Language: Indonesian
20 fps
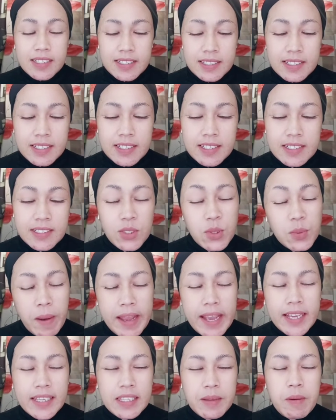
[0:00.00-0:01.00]
uh,
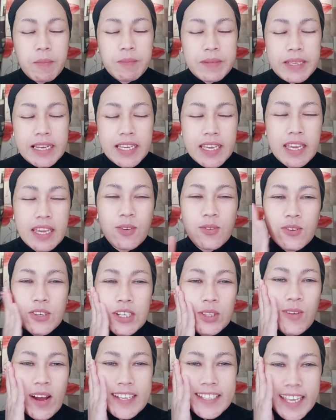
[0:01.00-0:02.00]
Supaya kita memiliki
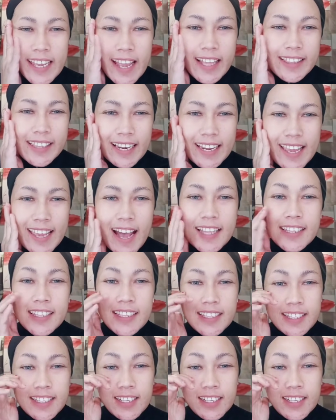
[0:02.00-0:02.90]
kulit wajah yang terlihat